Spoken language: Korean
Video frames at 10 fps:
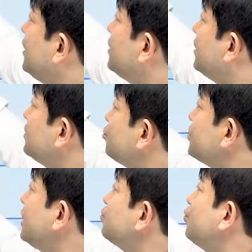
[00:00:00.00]
인강을 좀
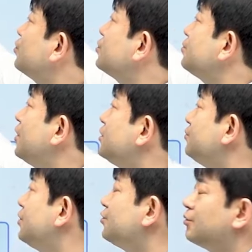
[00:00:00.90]
자주 복습을
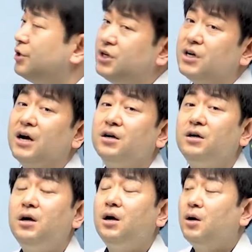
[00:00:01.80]
하시면 되죠.
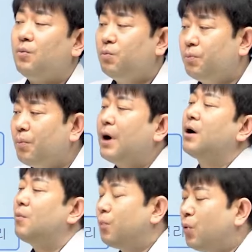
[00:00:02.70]
인강을
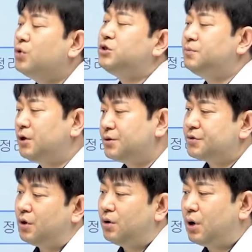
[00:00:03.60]
아,
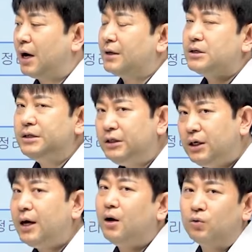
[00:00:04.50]
보시면서 아
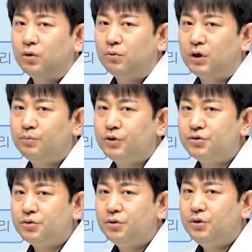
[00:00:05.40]
이해하고 넘어가면
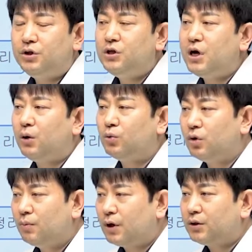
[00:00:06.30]
되죠. 이해하고
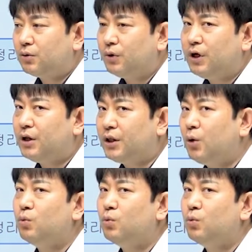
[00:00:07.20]
넘어갔다고 이게 내